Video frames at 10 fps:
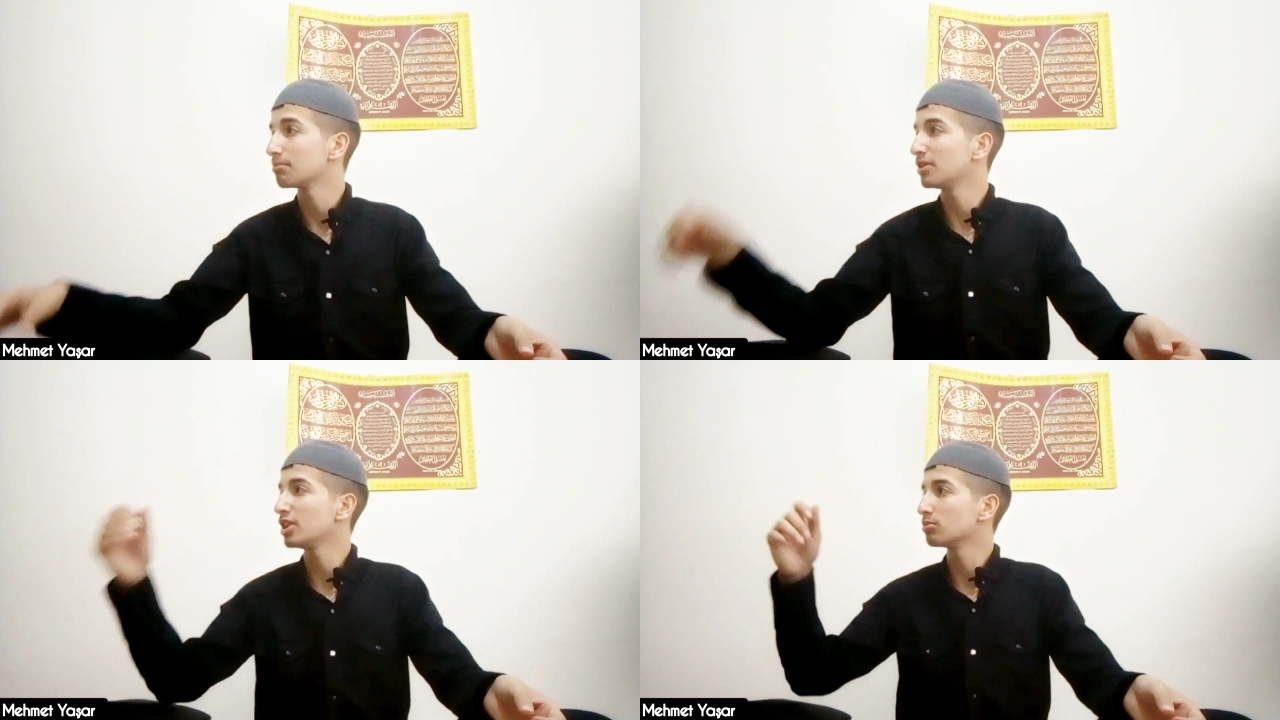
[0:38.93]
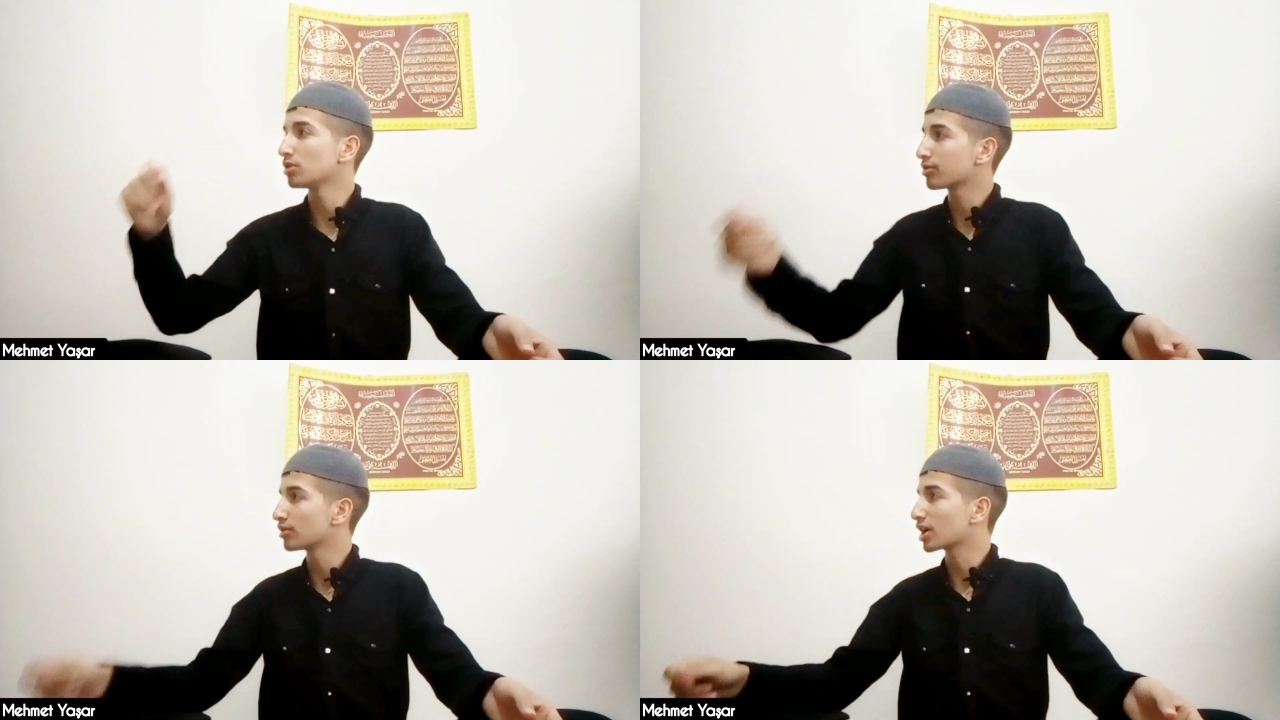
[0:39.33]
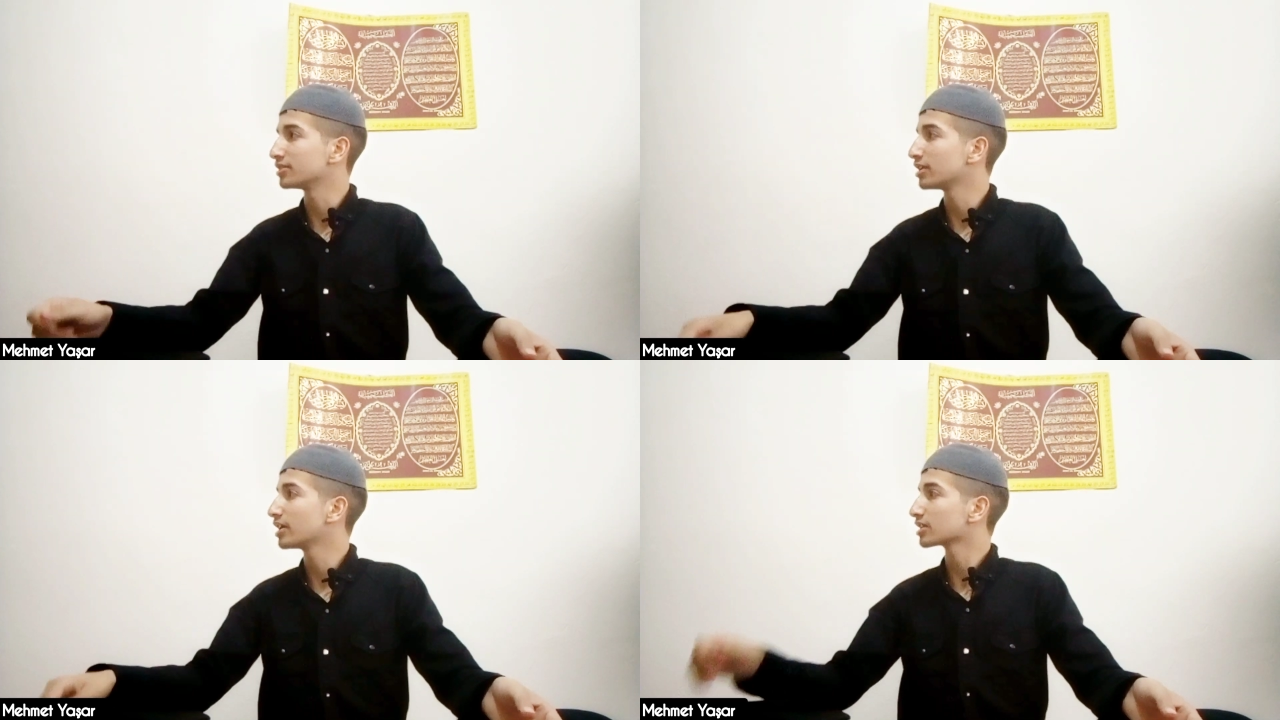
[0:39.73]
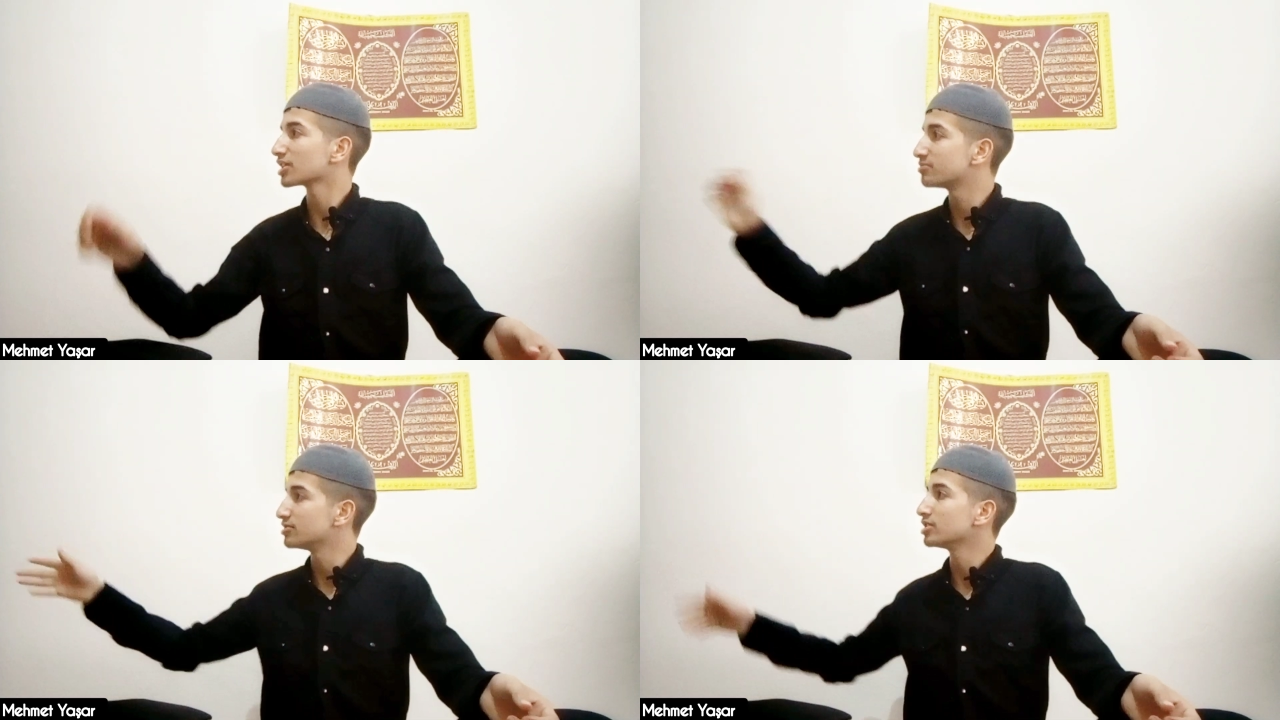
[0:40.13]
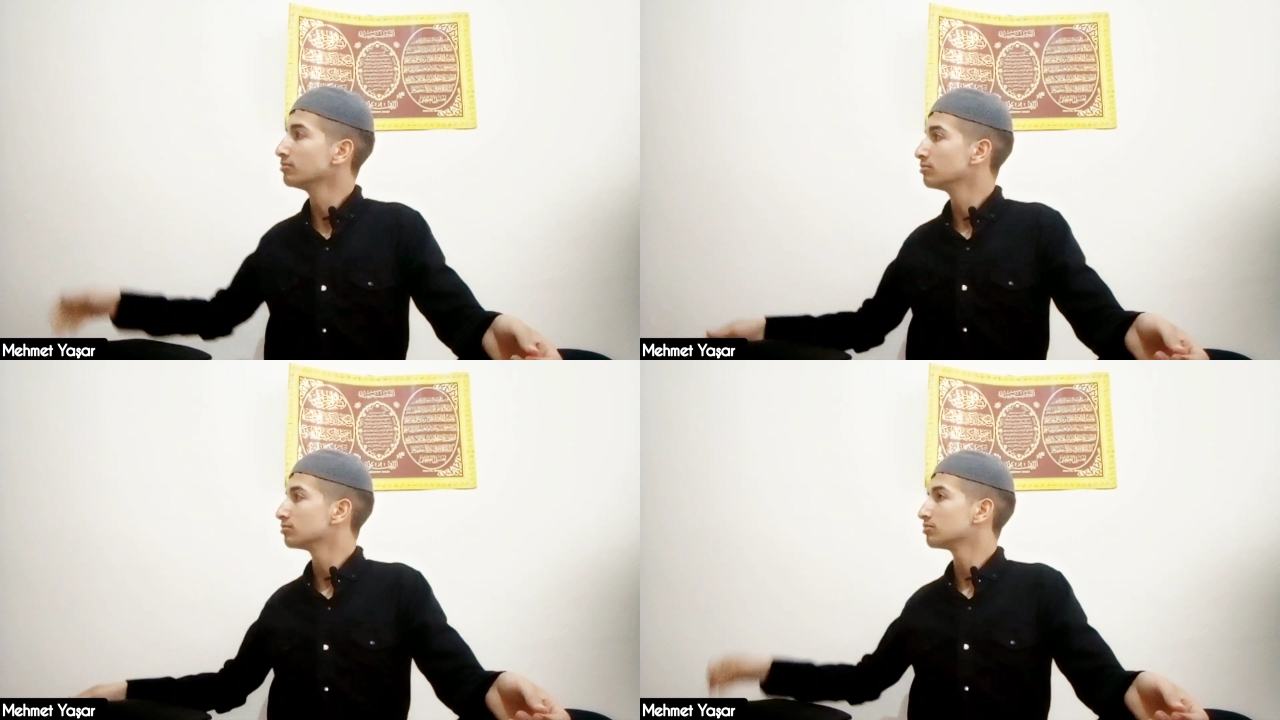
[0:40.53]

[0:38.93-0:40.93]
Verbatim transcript: ben de bundan sonra kadınlara yaklaşmayacağım.